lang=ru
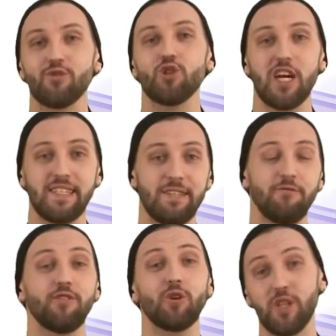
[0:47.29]
с участием
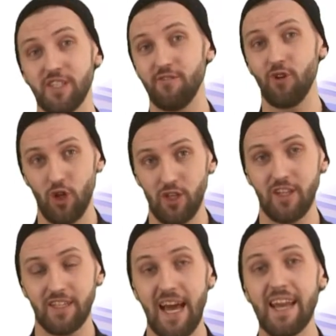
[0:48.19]
фигуристов города
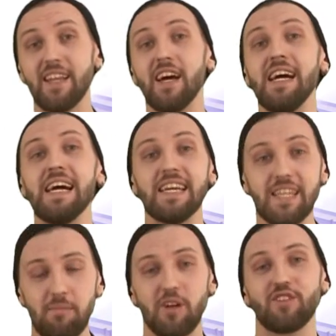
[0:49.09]
Лыткарина
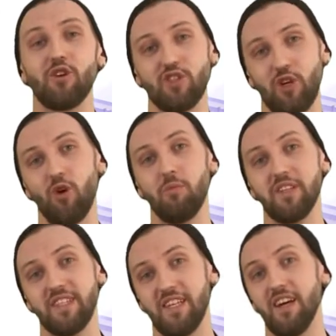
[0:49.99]
и Московской
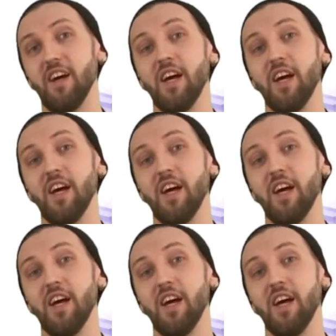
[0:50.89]
области.